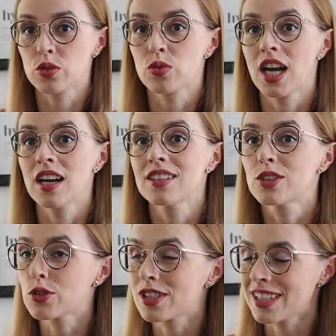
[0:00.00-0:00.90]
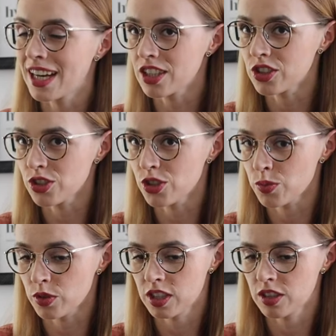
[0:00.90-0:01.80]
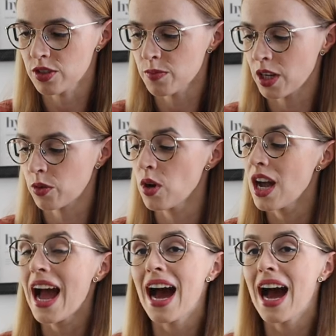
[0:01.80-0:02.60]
która dostarczy Ci słodkiego smaku,